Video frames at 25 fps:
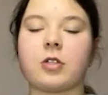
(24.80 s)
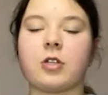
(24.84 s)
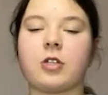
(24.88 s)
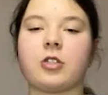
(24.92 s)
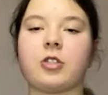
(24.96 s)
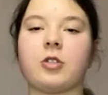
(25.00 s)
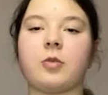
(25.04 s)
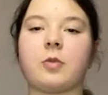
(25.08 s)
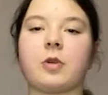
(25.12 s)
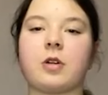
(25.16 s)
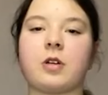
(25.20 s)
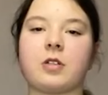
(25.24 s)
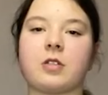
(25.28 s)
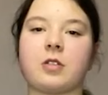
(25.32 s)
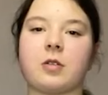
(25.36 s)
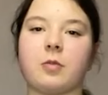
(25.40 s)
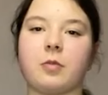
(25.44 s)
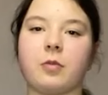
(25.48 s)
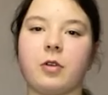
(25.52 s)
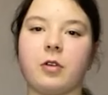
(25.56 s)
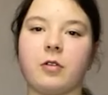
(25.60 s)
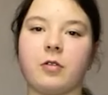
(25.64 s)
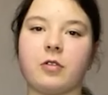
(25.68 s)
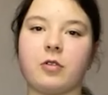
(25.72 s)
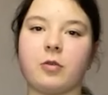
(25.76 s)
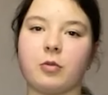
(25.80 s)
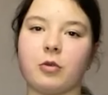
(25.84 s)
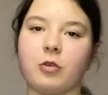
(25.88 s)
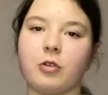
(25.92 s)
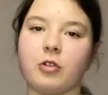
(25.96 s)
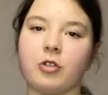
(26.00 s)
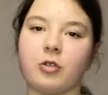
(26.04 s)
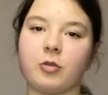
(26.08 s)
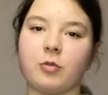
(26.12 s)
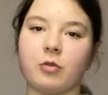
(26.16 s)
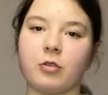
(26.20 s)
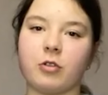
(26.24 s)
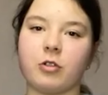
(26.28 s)
каждым разом мне все
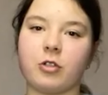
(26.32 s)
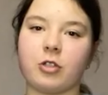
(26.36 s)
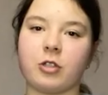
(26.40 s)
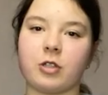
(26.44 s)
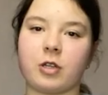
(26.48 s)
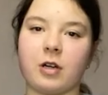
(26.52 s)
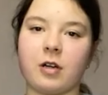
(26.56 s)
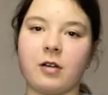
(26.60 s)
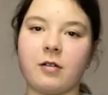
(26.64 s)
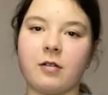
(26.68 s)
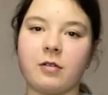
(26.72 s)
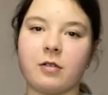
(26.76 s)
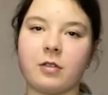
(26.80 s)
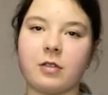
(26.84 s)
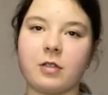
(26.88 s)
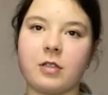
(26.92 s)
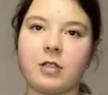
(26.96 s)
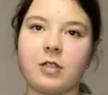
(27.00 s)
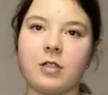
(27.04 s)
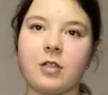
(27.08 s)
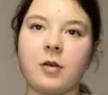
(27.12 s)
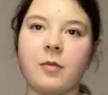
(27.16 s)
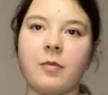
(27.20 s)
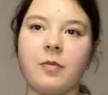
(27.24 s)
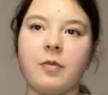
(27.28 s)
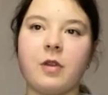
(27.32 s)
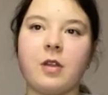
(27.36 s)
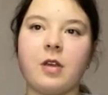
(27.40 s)
больше и больше нравилось.